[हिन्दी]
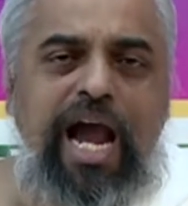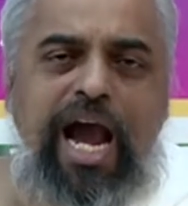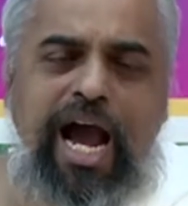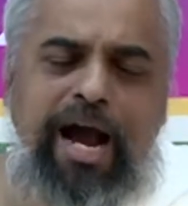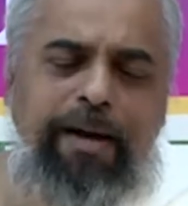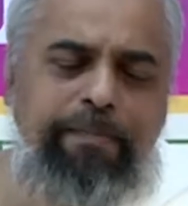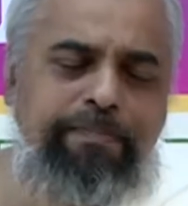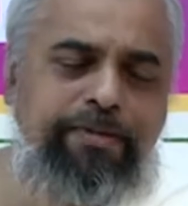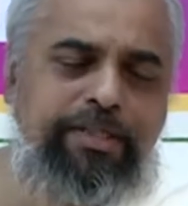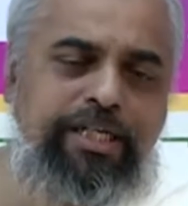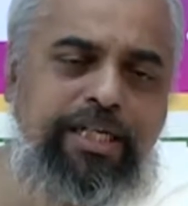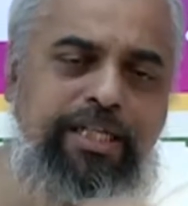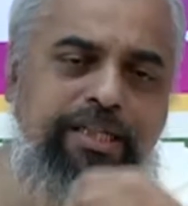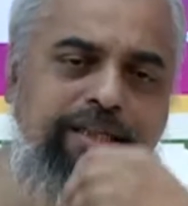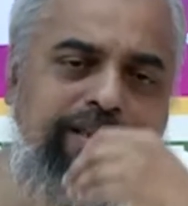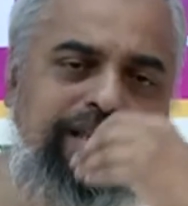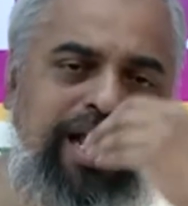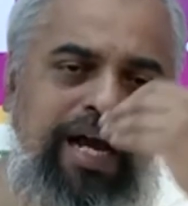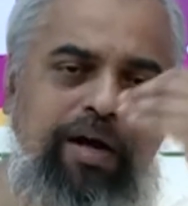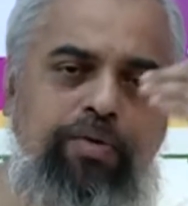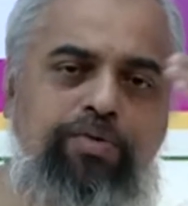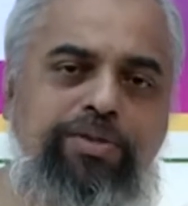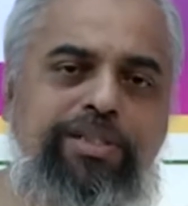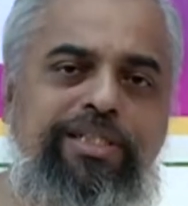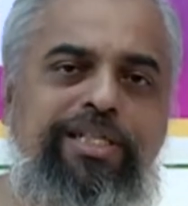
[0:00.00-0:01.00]
आप
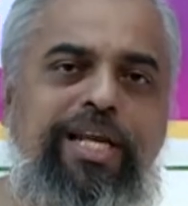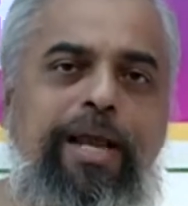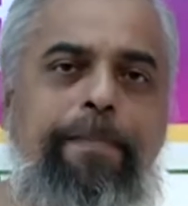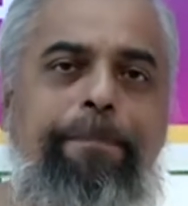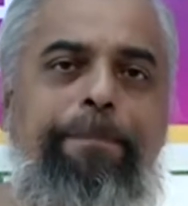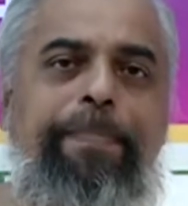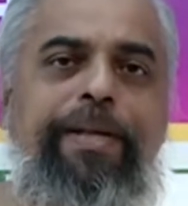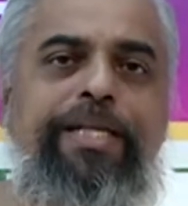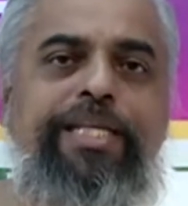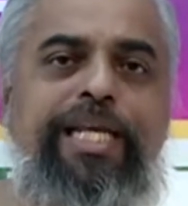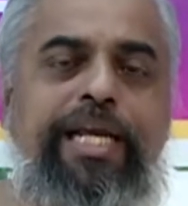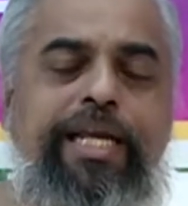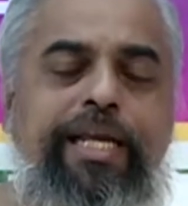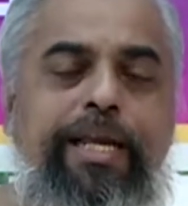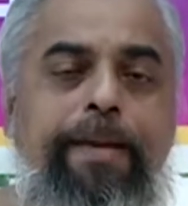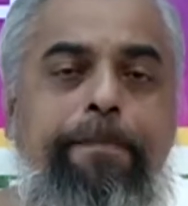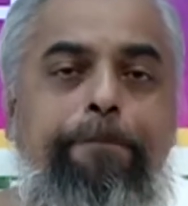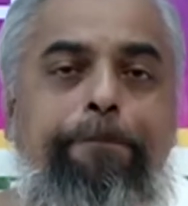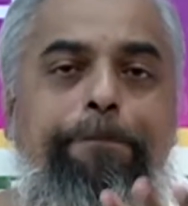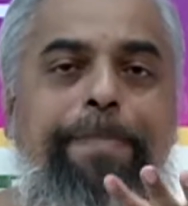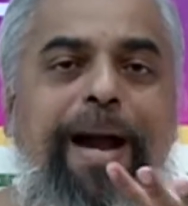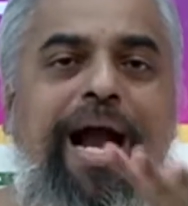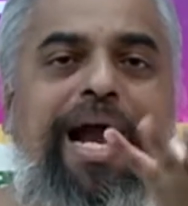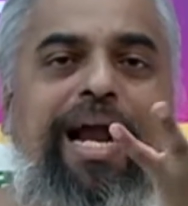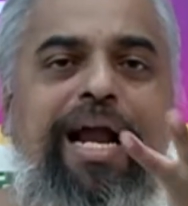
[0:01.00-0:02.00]
जितना उसके पीछे
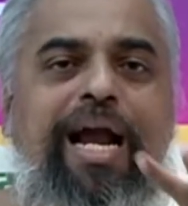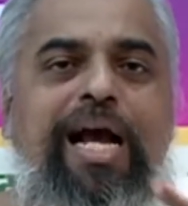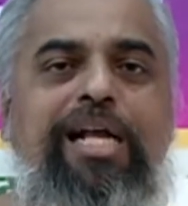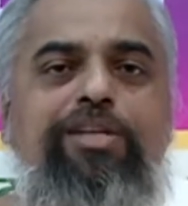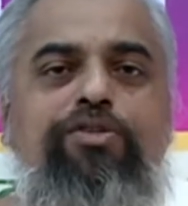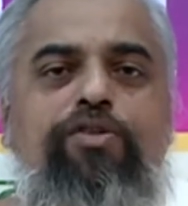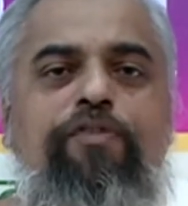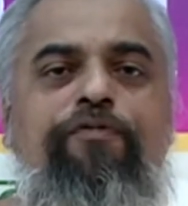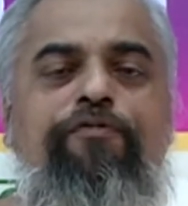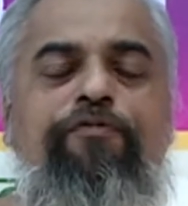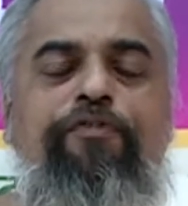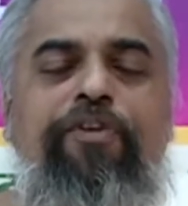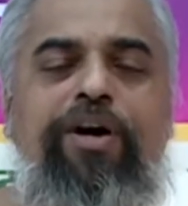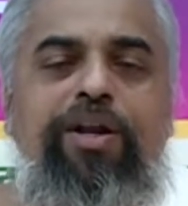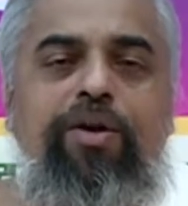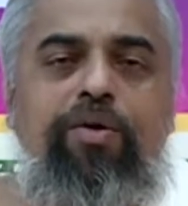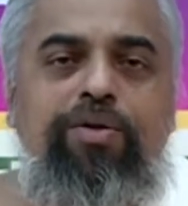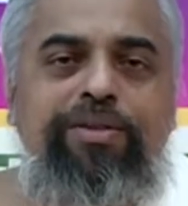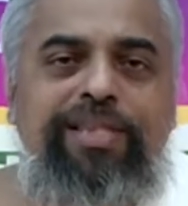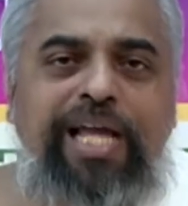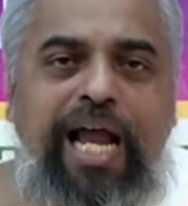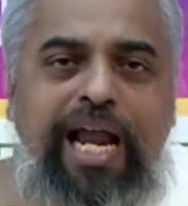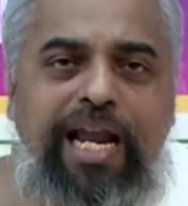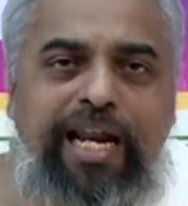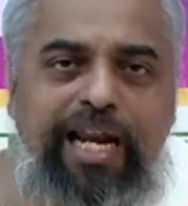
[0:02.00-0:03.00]
किम्पाक का जो फल
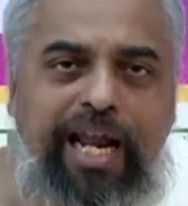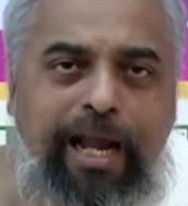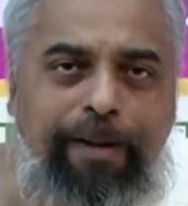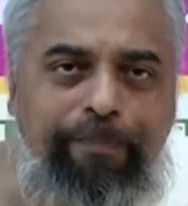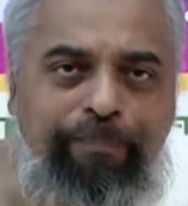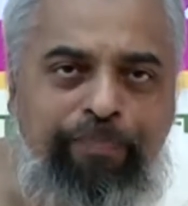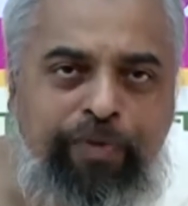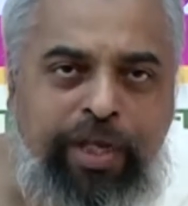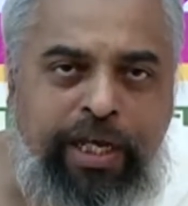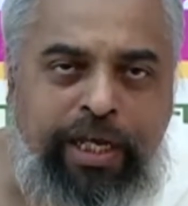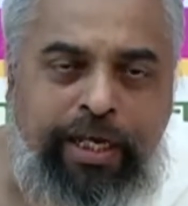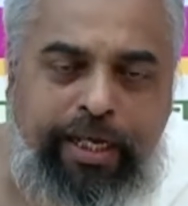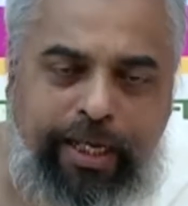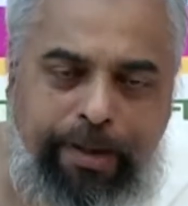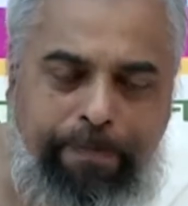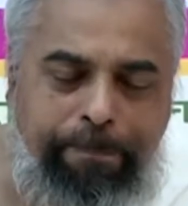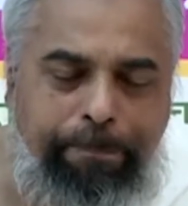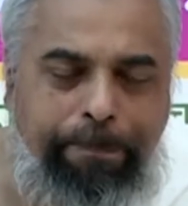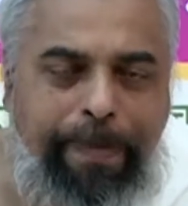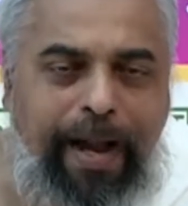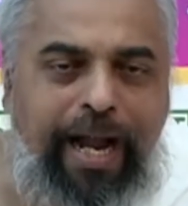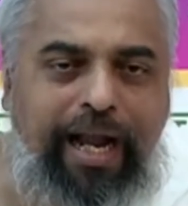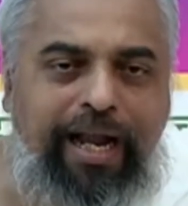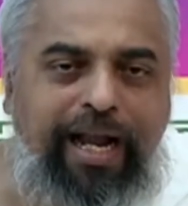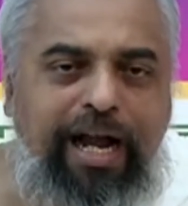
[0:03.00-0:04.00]
होता होता है ना
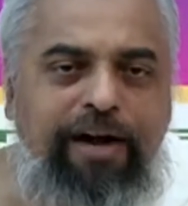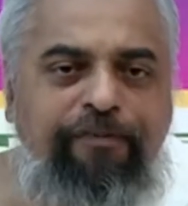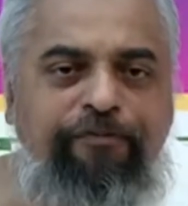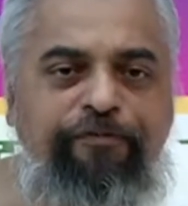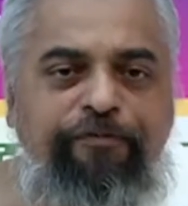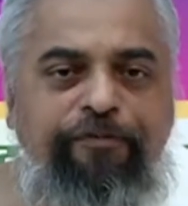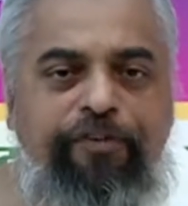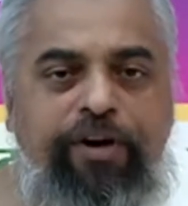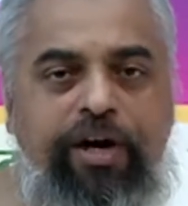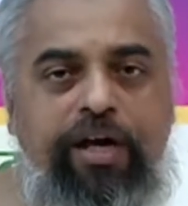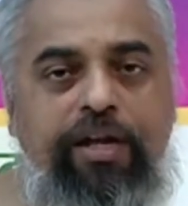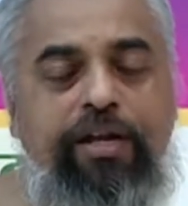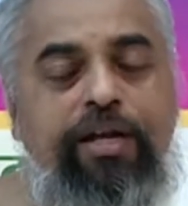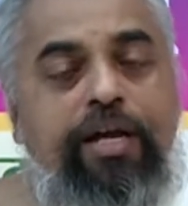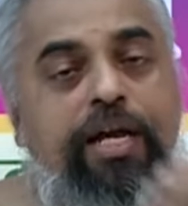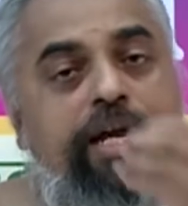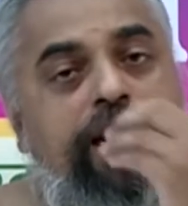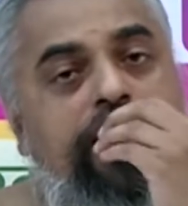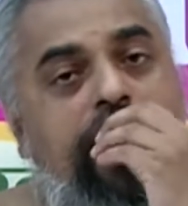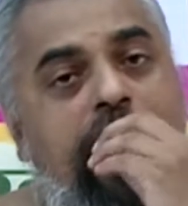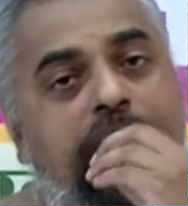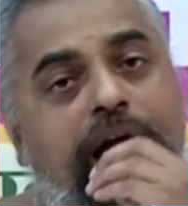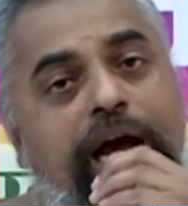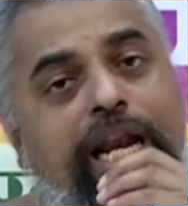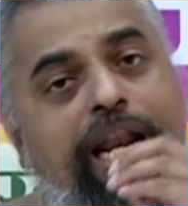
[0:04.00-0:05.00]
किम्पा का फल
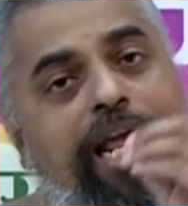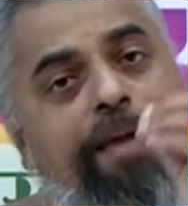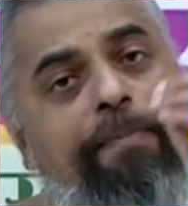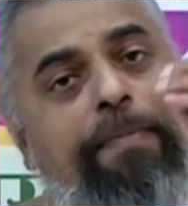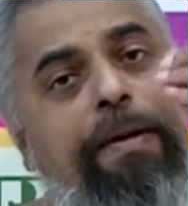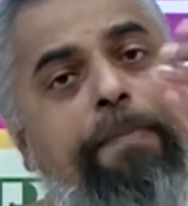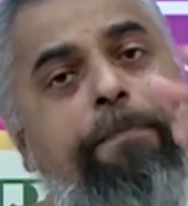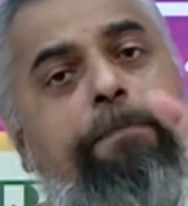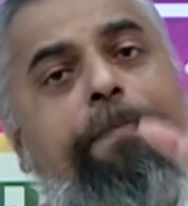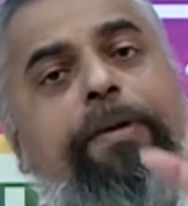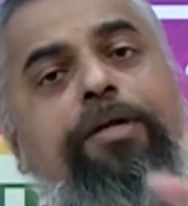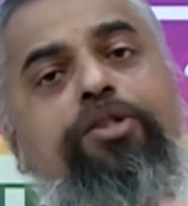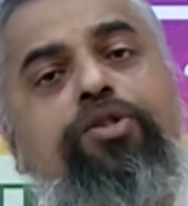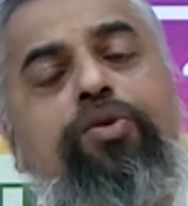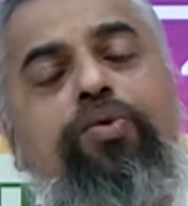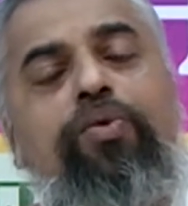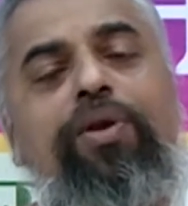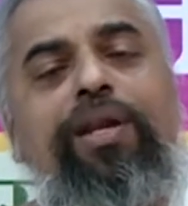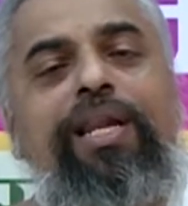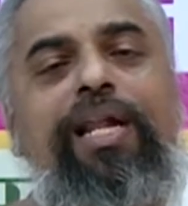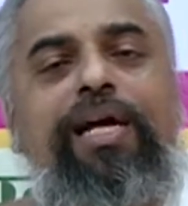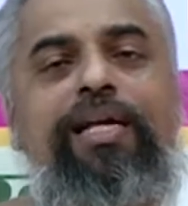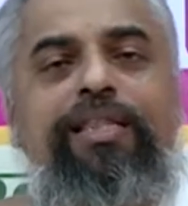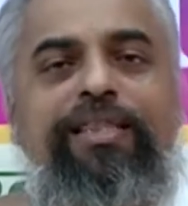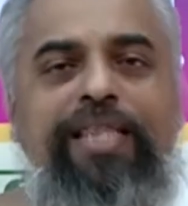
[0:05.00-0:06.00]
खाने में
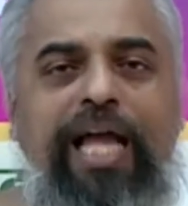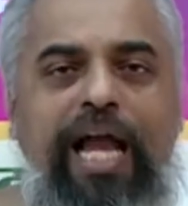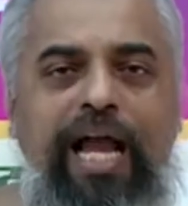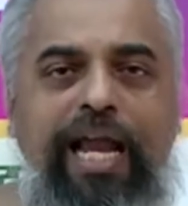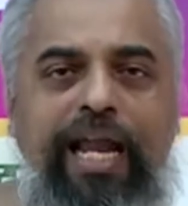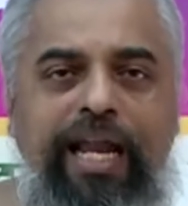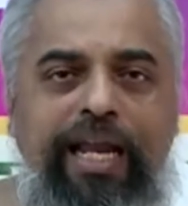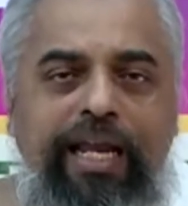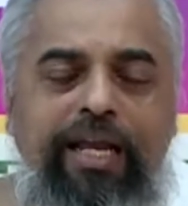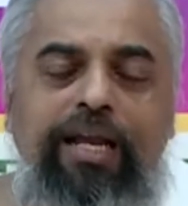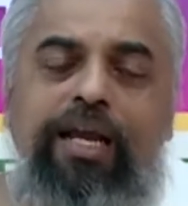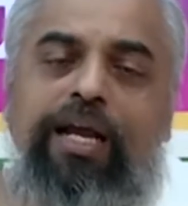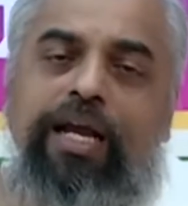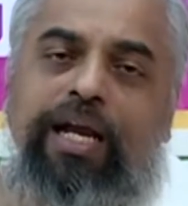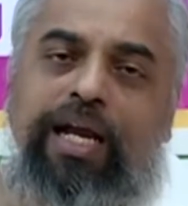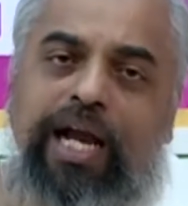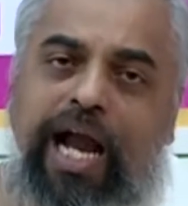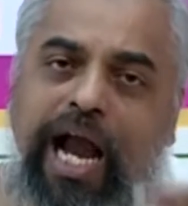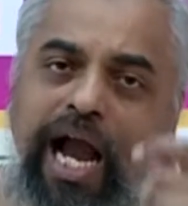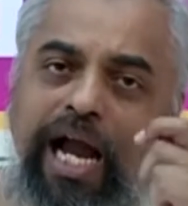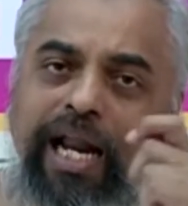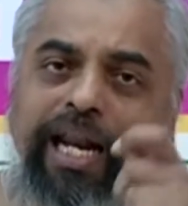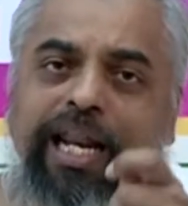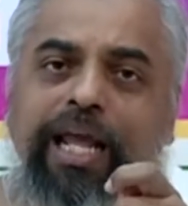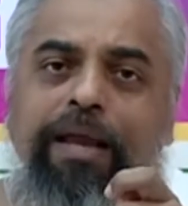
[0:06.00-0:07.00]
मधुर लगता है
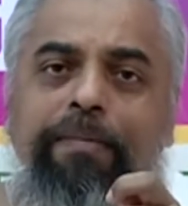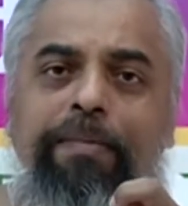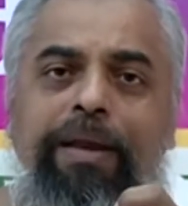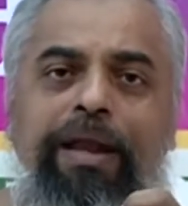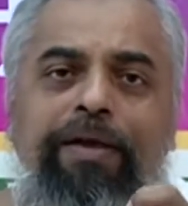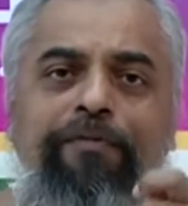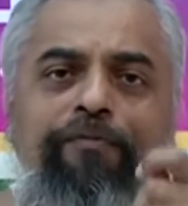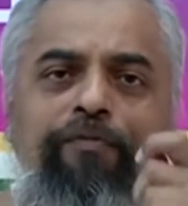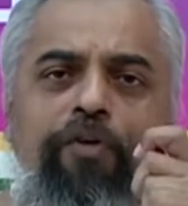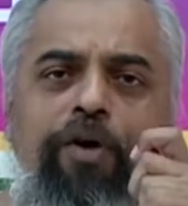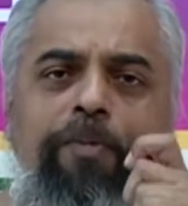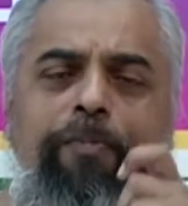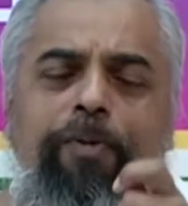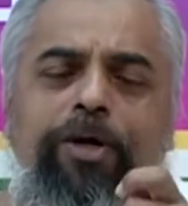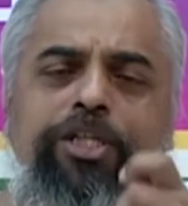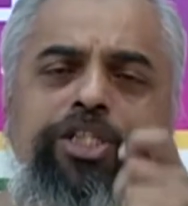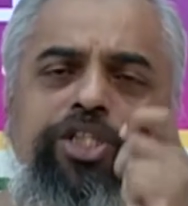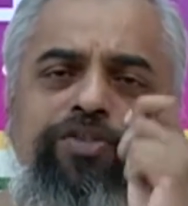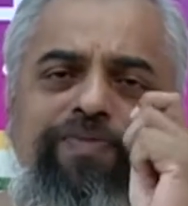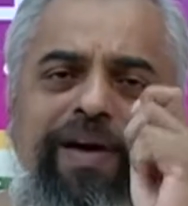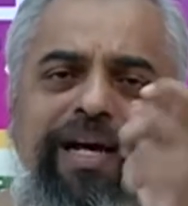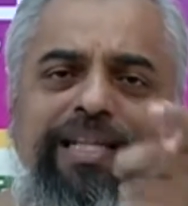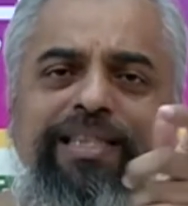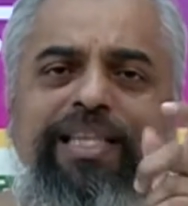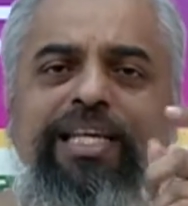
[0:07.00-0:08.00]
खाने में वो बहुत
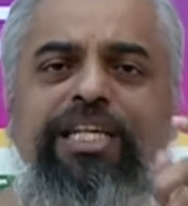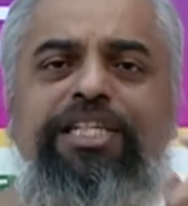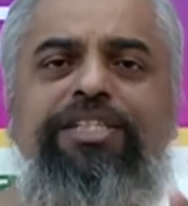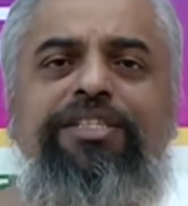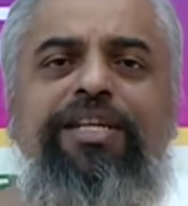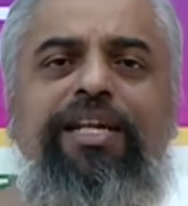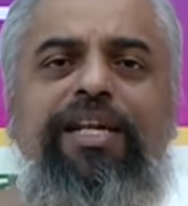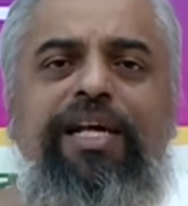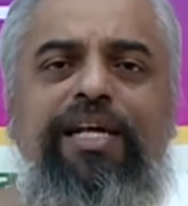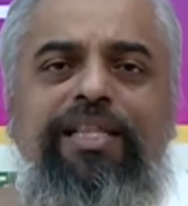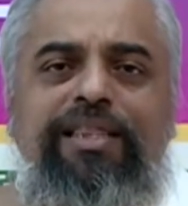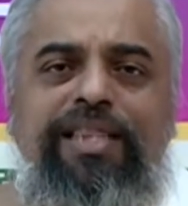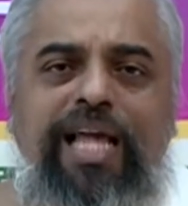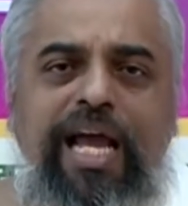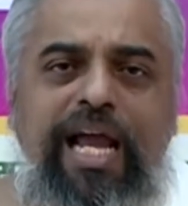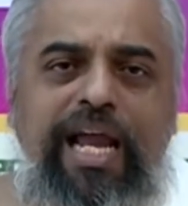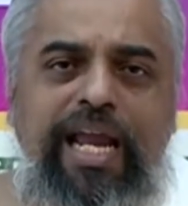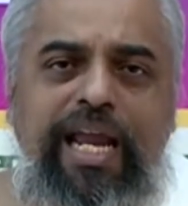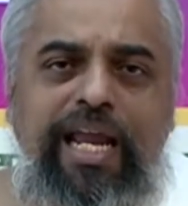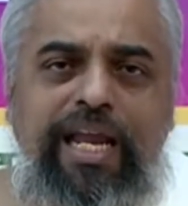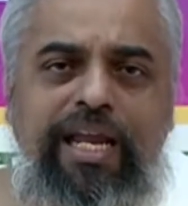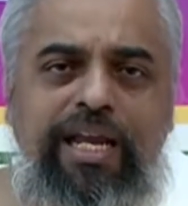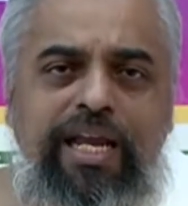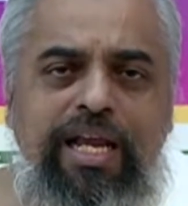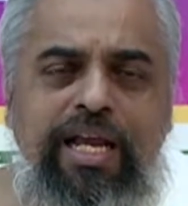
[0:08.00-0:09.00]
स्वादिष्ट लगता
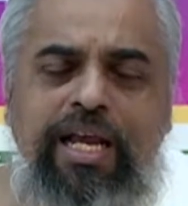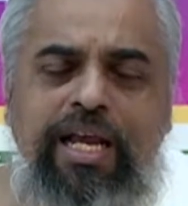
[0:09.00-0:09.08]
है